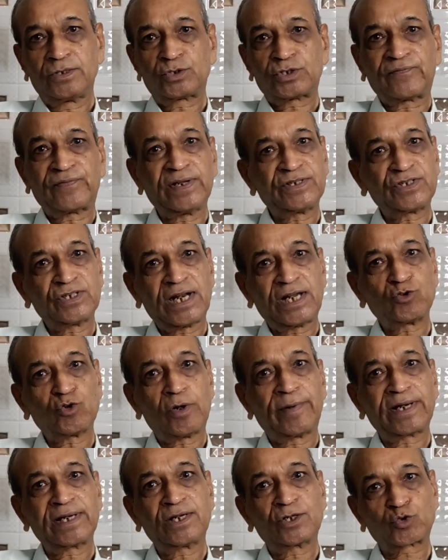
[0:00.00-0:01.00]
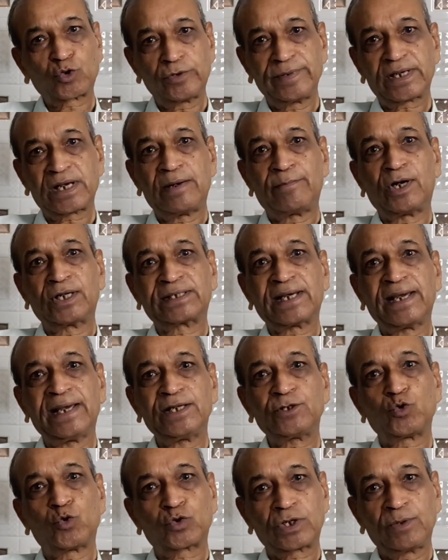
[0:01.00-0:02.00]
सफ़ेद जीरा जो हमारी रसोई में काम आता
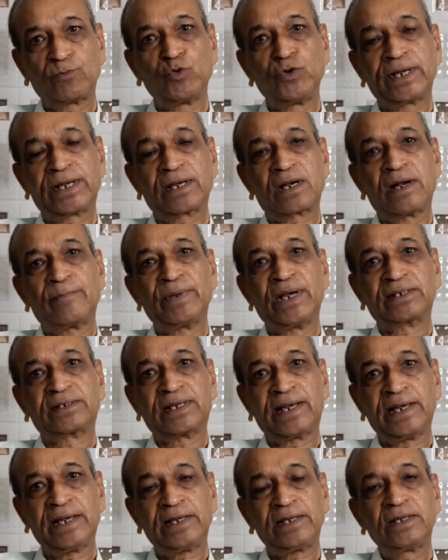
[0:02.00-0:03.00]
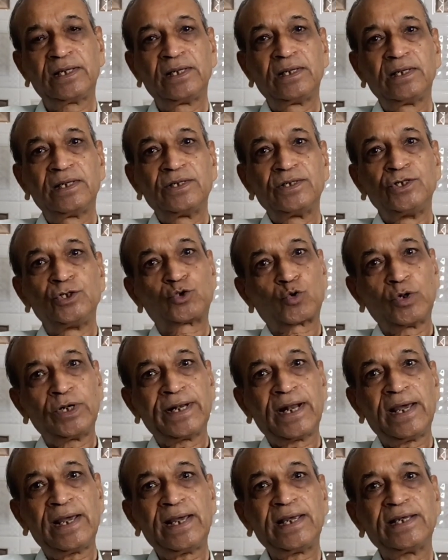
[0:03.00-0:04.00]
है छोंकने भूनने के काम में आता है इसको
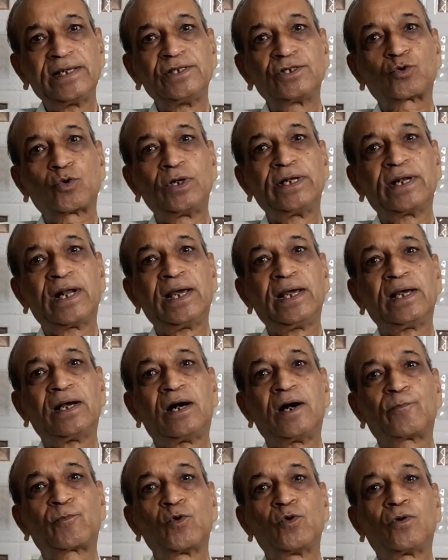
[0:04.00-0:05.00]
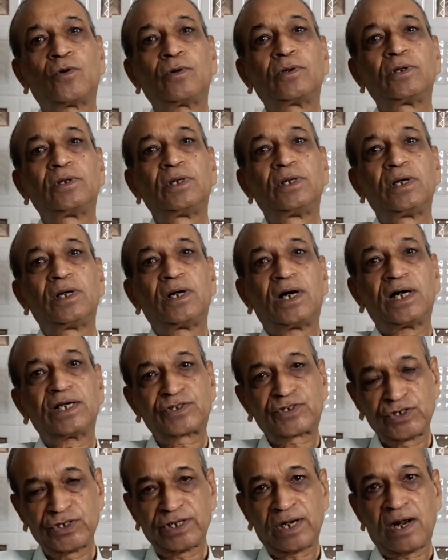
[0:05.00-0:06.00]
लेना है इसको लेना है आपको
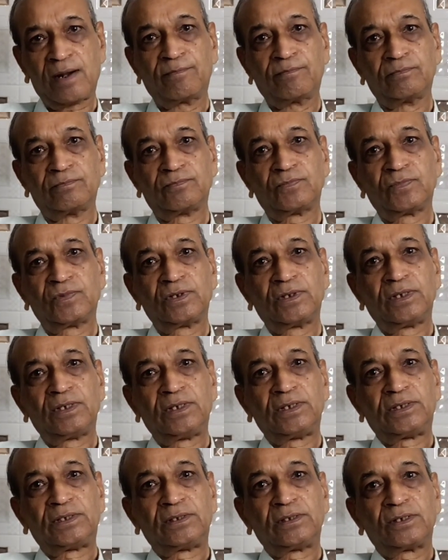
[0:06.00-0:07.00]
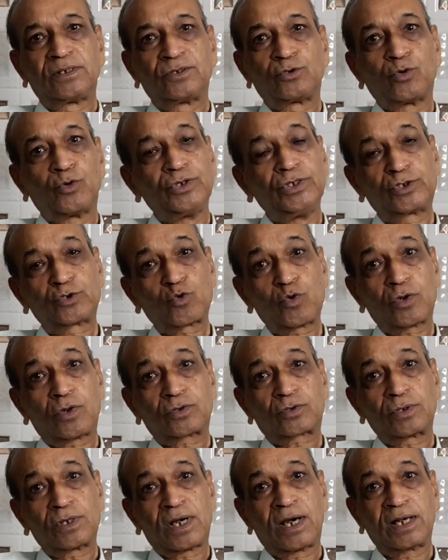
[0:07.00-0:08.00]
80 ग्राम तो इसको
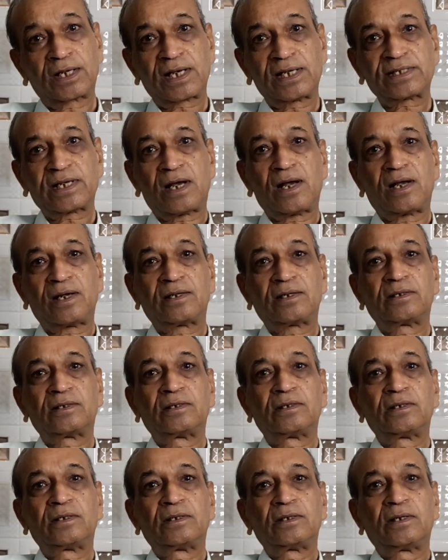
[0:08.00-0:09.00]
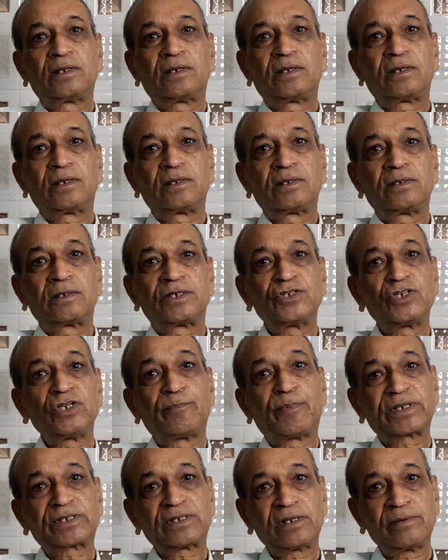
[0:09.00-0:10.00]
हल्का सा किसी
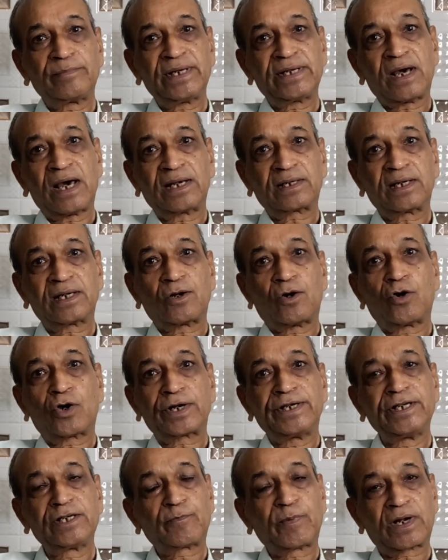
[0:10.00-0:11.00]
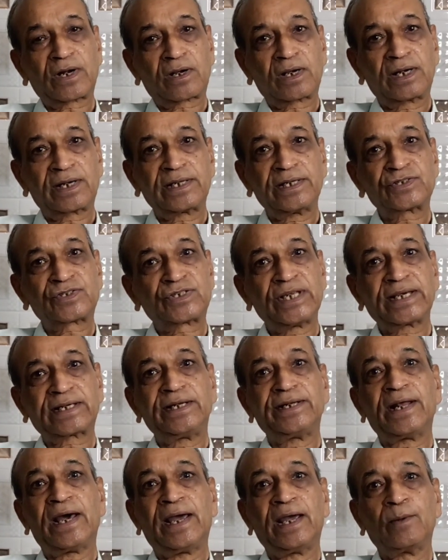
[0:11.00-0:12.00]
बर्तन में डालकर और हीट पर रख करके सेक
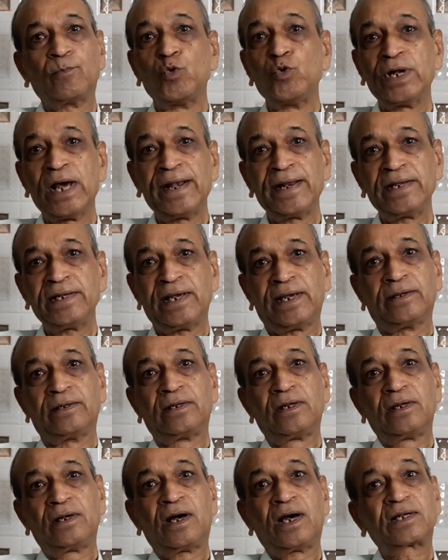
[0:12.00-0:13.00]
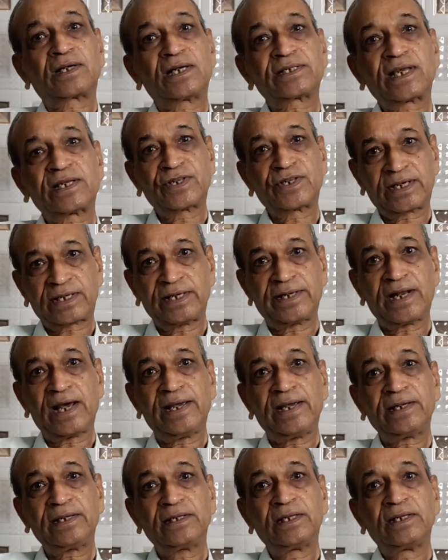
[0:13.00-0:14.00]
लेना है भूना नहीं है हल्का सेक लेना
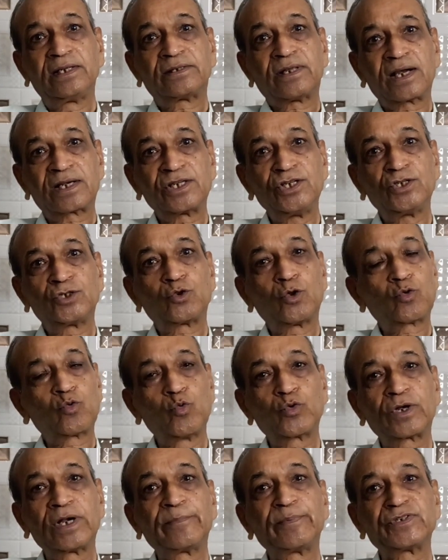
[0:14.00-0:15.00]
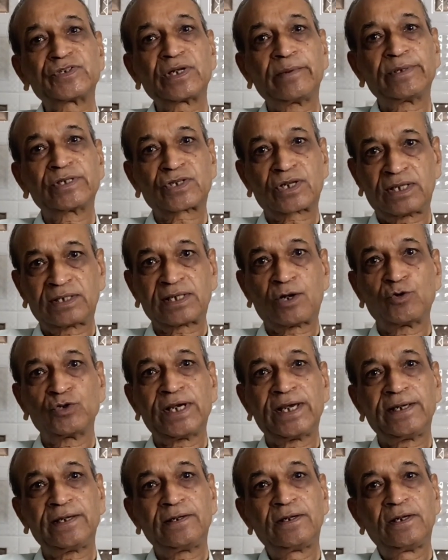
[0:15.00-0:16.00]
है ताकि इसको कूटने पीसने में सरलता हो
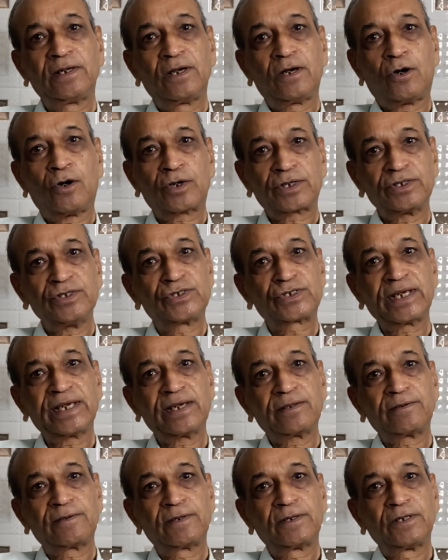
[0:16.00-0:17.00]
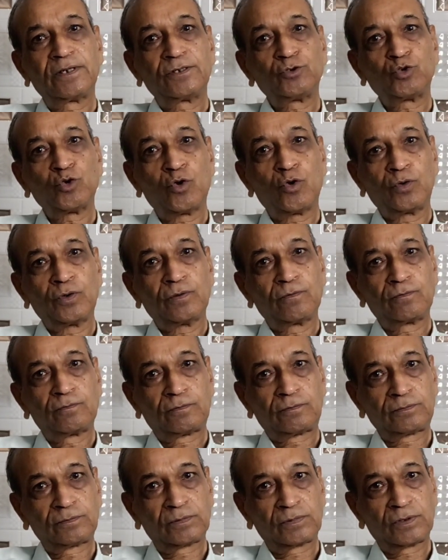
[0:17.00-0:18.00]
जाए और इसके जो
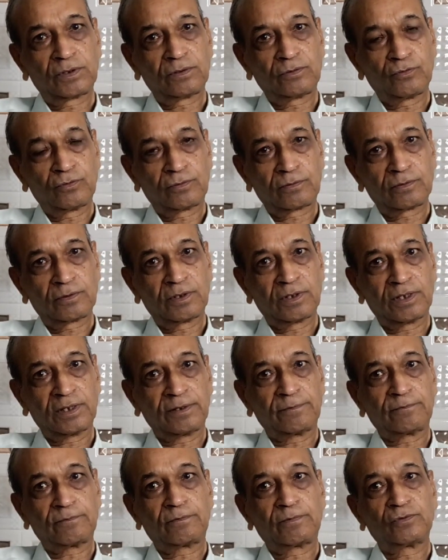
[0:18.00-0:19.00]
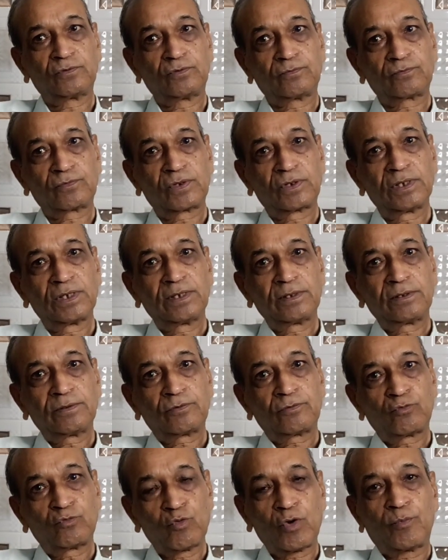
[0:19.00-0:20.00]
आ,
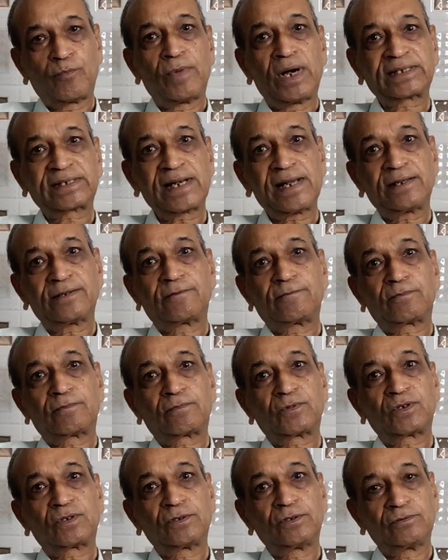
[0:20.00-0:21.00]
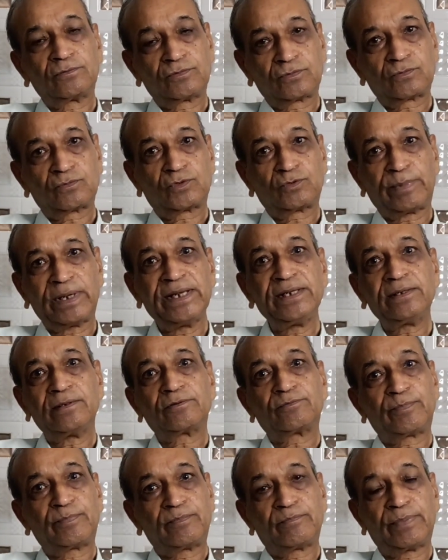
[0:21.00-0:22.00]
वो मात्रा बढ़ी
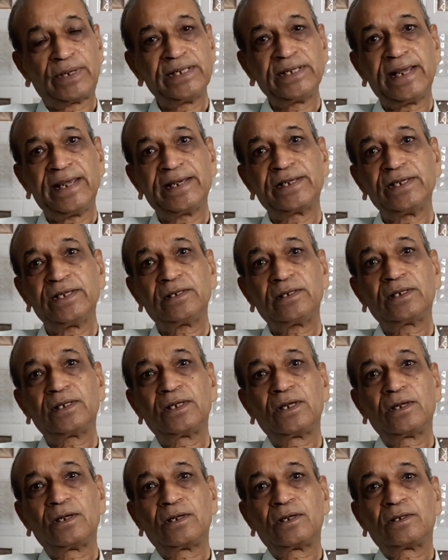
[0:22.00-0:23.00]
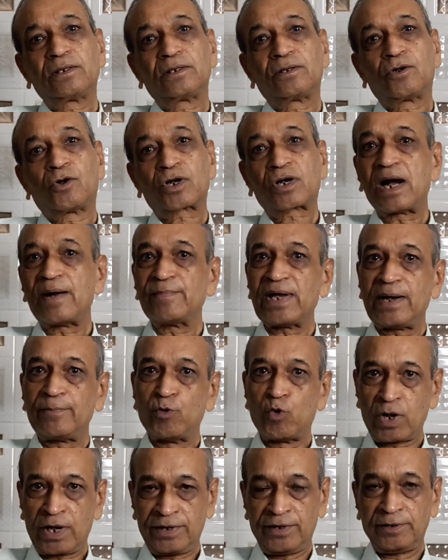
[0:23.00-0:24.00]
बढ़ी रहेगी और कामयाब
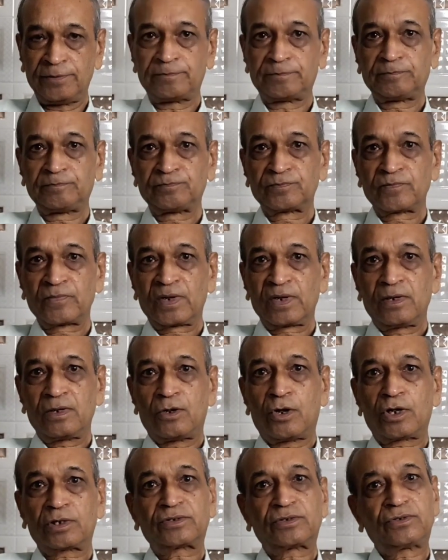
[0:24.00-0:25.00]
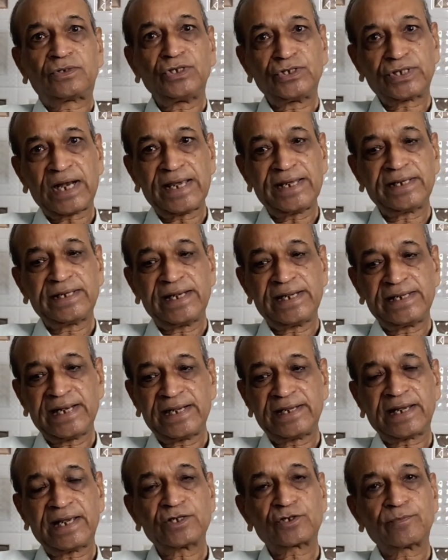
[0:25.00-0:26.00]
होगा ये और तीसरा
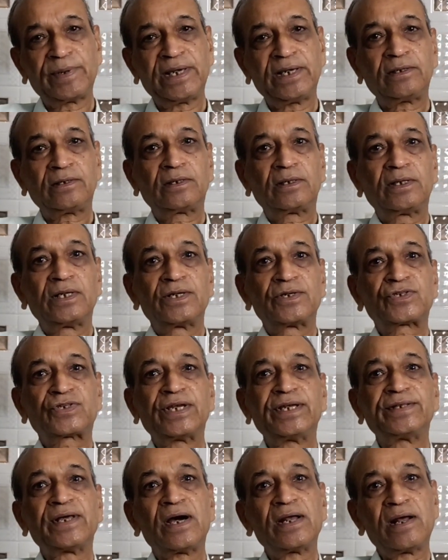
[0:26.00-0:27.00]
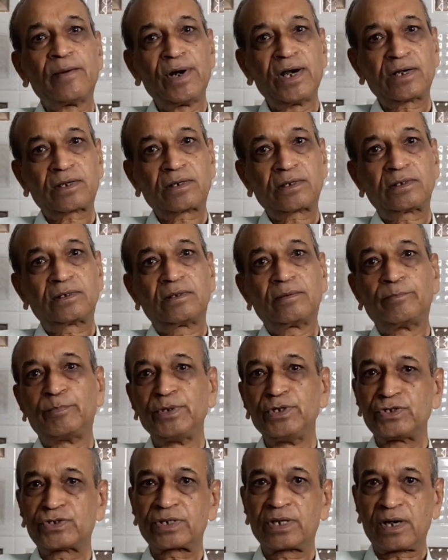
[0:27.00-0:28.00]
इंग्रेडिएंट है इसमें सेंधा नमक
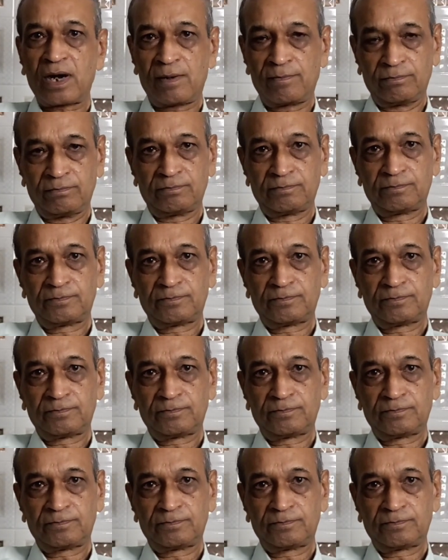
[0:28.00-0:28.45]
20 ग्राम